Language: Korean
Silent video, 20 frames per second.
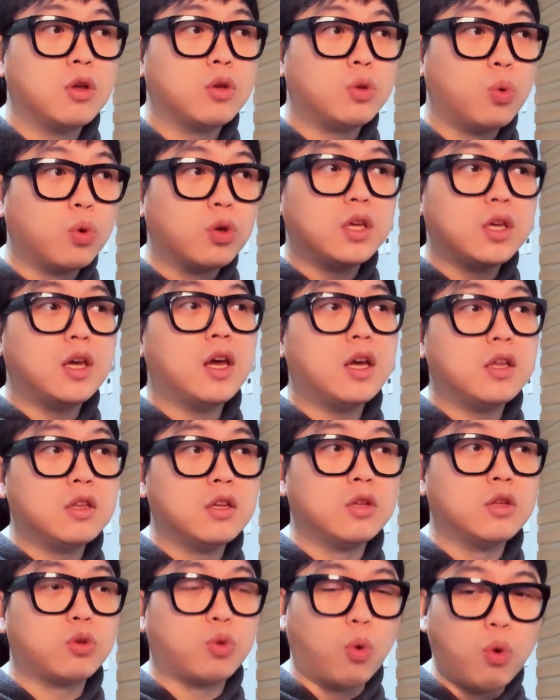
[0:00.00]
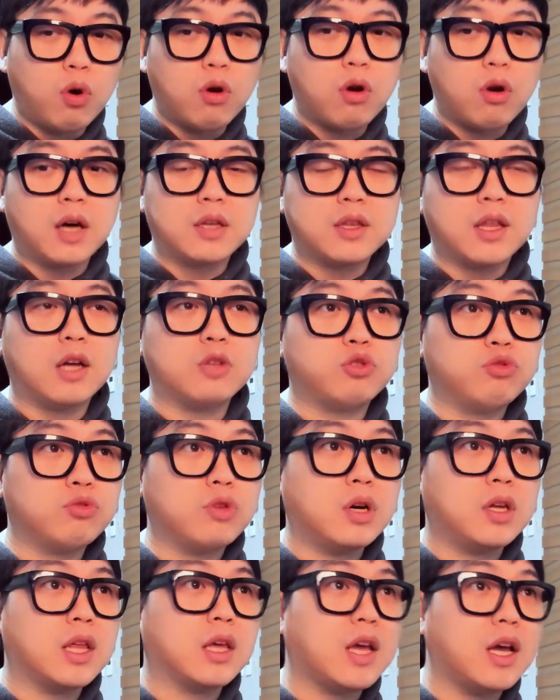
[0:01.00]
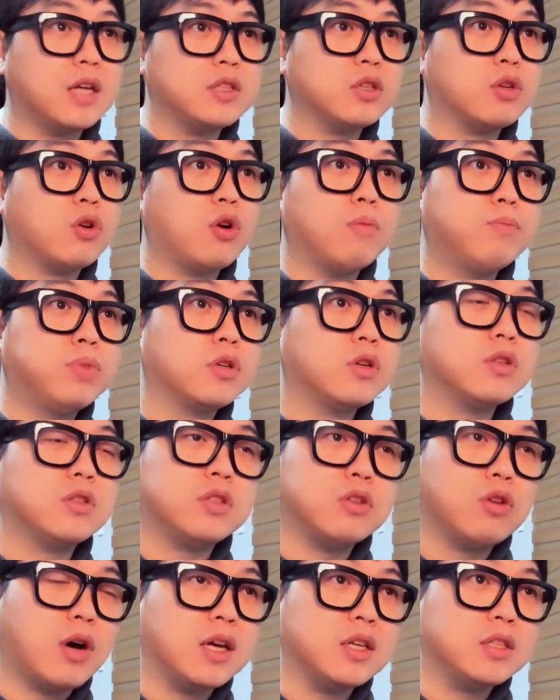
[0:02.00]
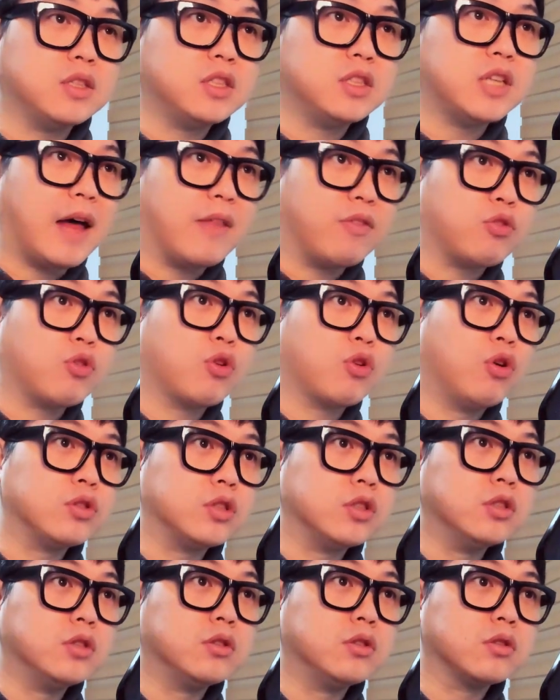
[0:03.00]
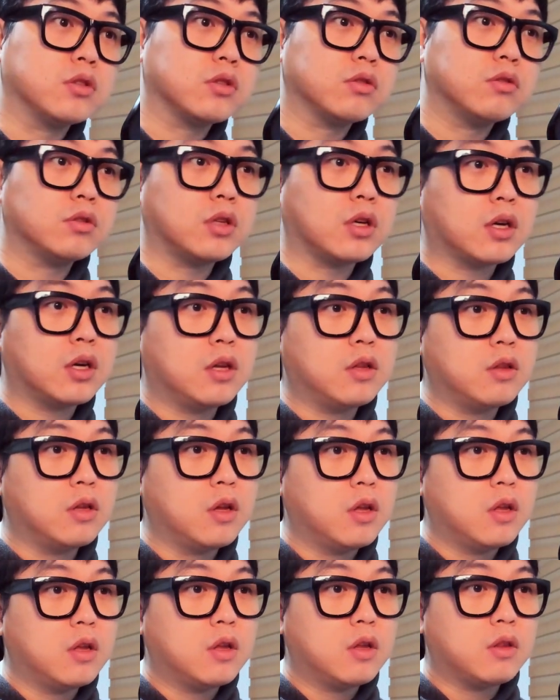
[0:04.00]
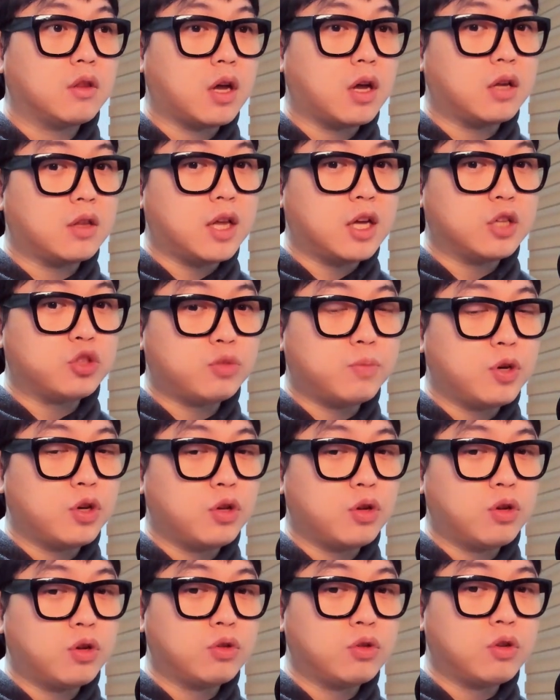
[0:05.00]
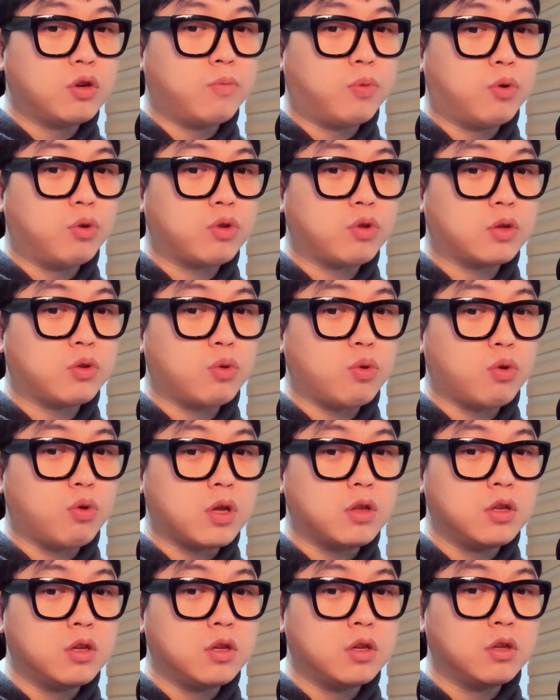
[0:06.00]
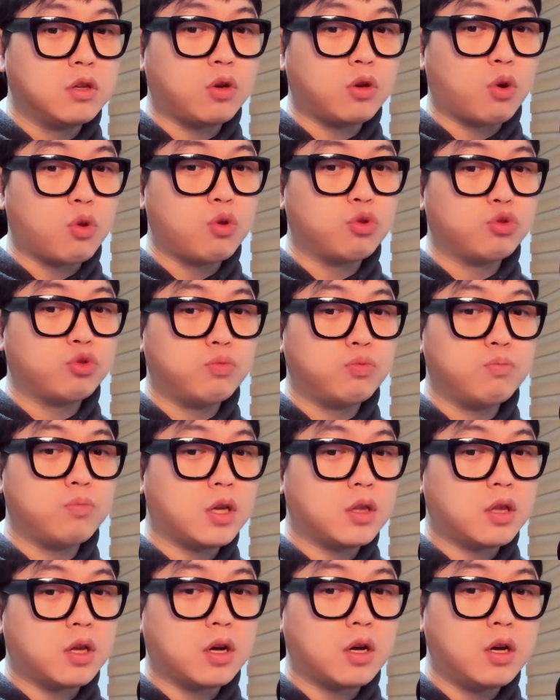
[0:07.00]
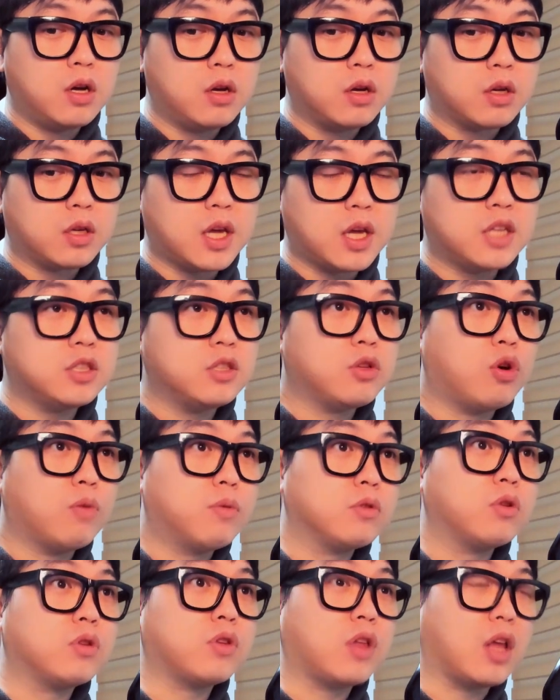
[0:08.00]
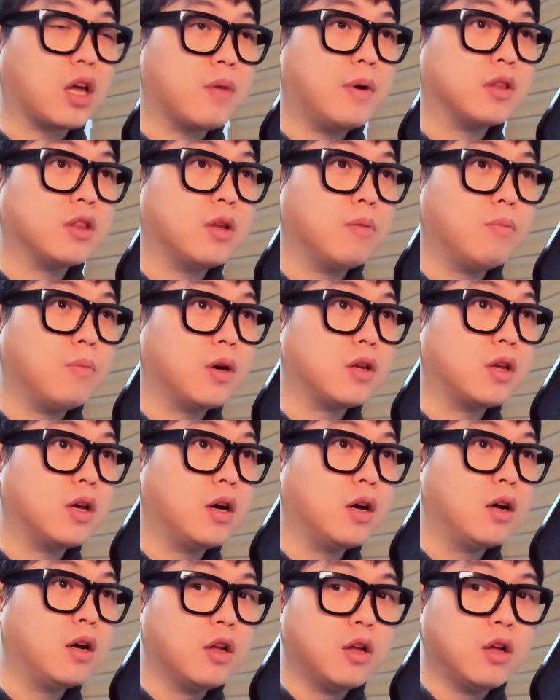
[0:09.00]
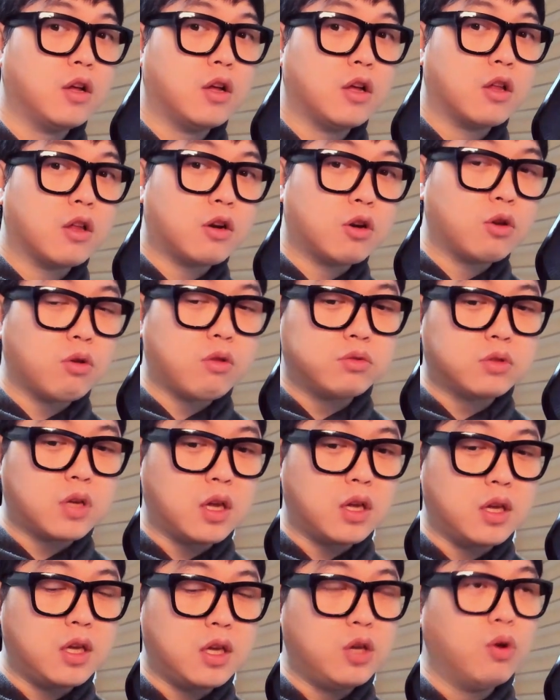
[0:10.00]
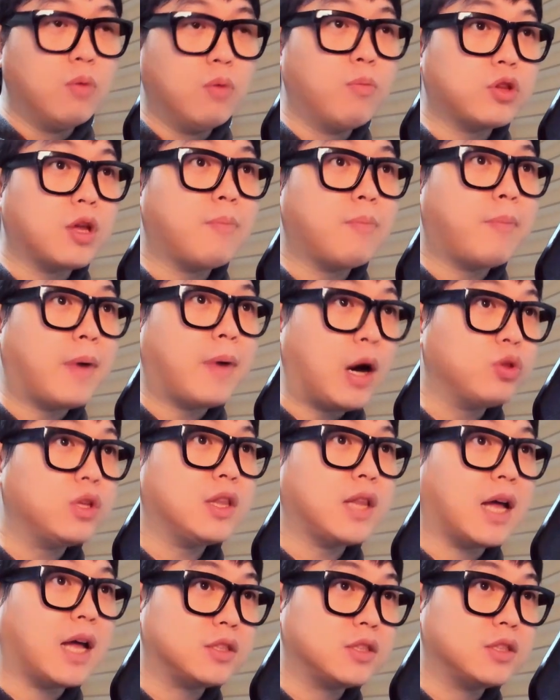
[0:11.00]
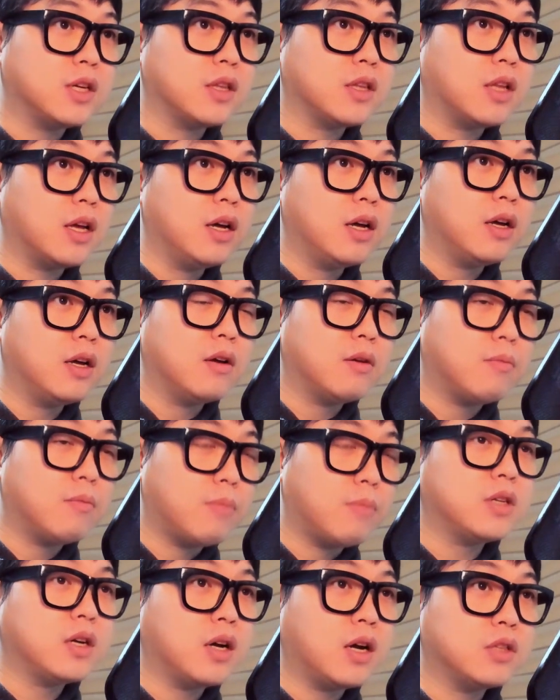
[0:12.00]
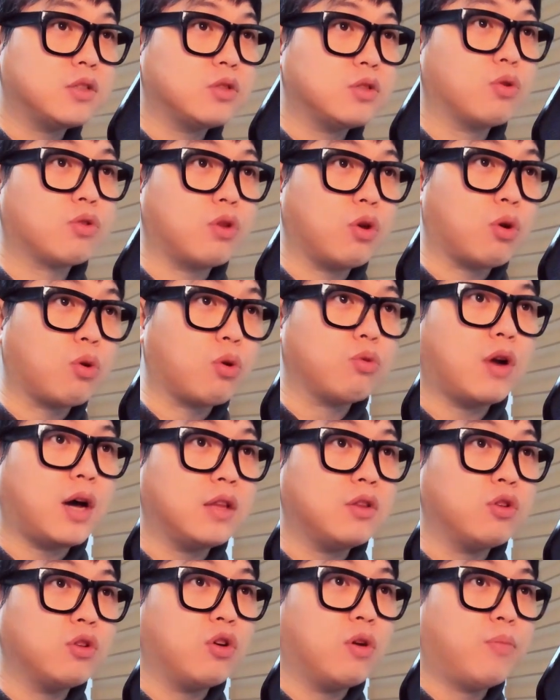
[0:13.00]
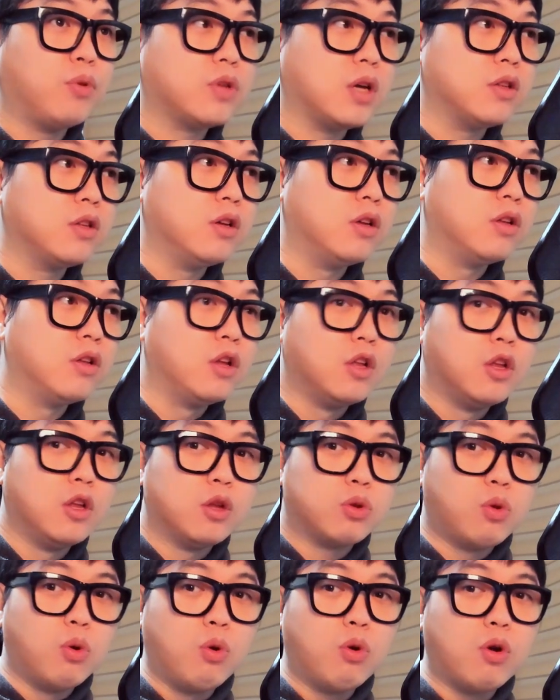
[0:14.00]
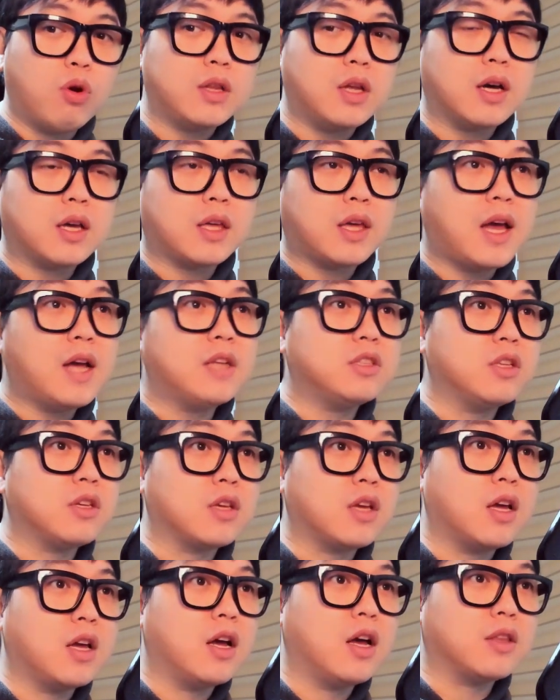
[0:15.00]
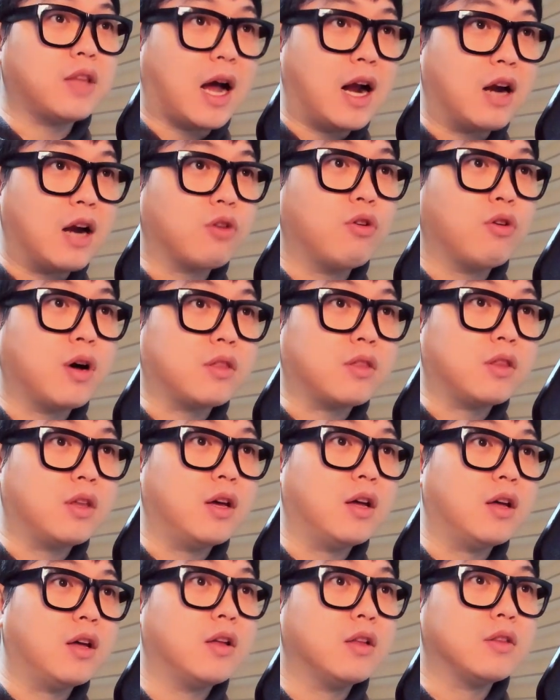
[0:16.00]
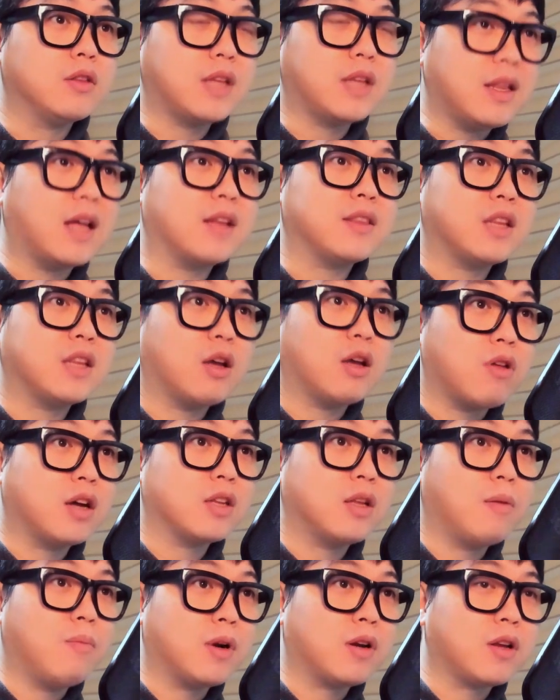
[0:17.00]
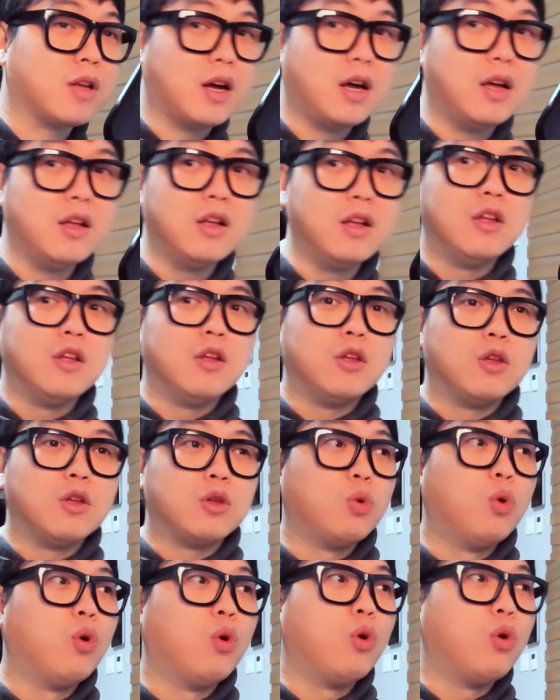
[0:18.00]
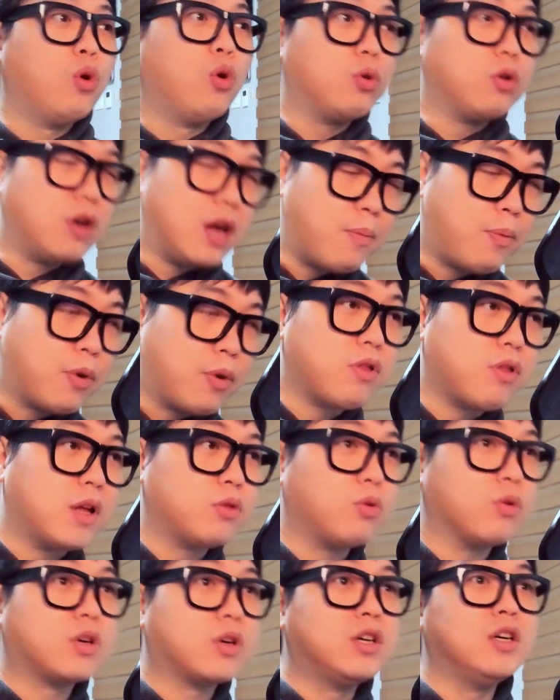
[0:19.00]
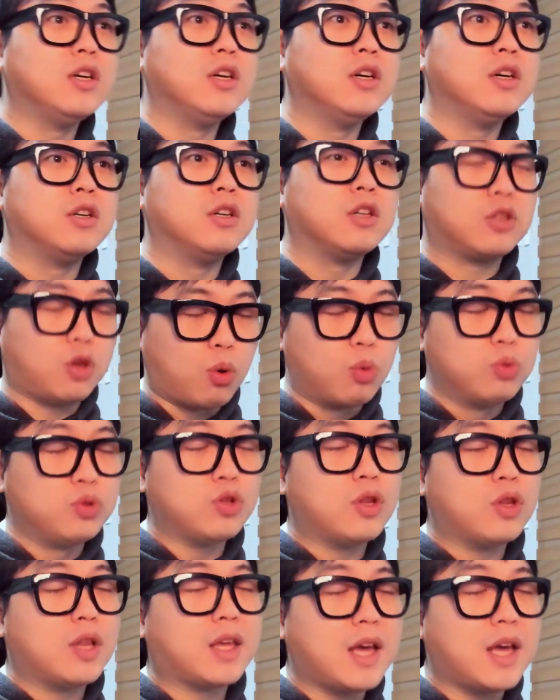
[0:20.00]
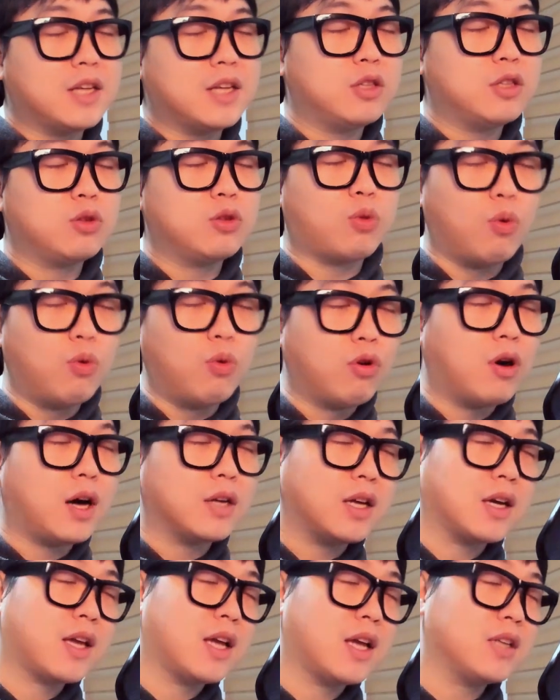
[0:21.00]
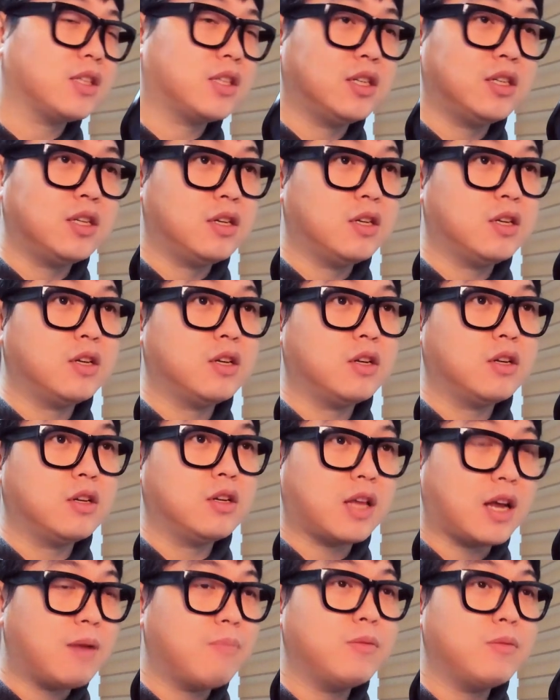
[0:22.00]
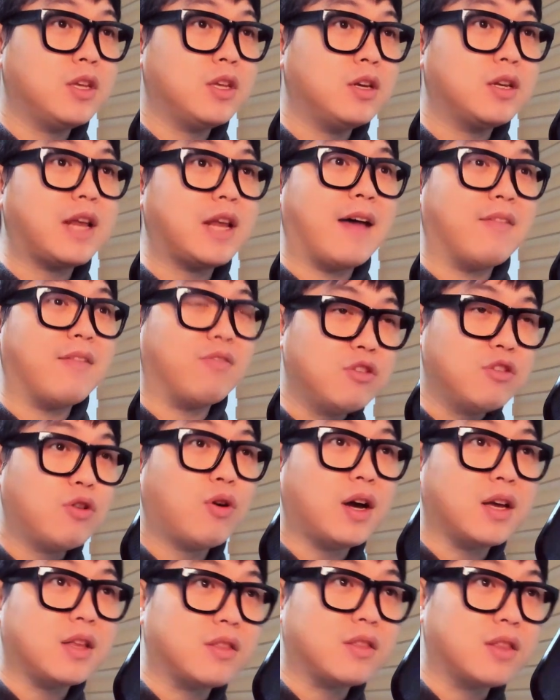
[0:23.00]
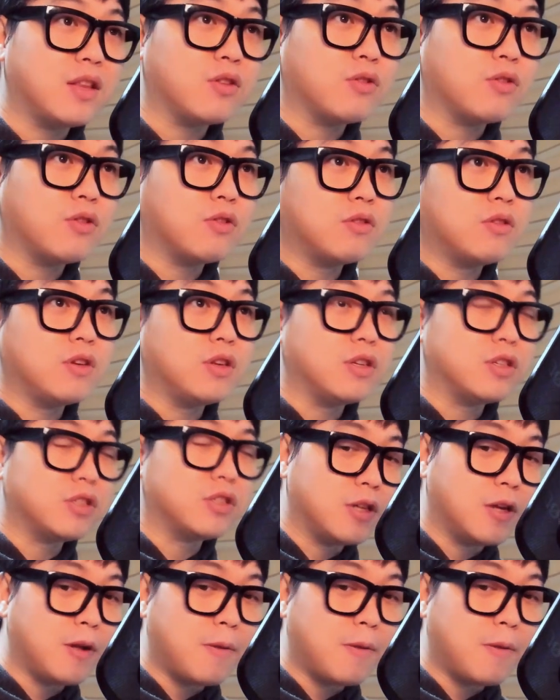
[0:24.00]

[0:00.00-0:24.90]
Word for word: 여기에는 동거를 하다가 중간에 깨진 커플은 들어가 있지 않거든. 그러니까 내가 내 주변을 보더라도 요새는 결혼을 준비하다가 깨지는 커플들 되게 많단 말이야. 그리고 솔직히 이혼보다 파혼이 낫잖아. 마찬가지로 결혼을 하는 것보다는 동거하다가 깨지는 게 나을 것 같아. 난 낫다고 생각한단 말이야. 그러니까 요 레퍼런스는 또 그 결혼 전에 깨진 동거하다 깨진 그 사람들이 안 들어가 있다는 것들이지.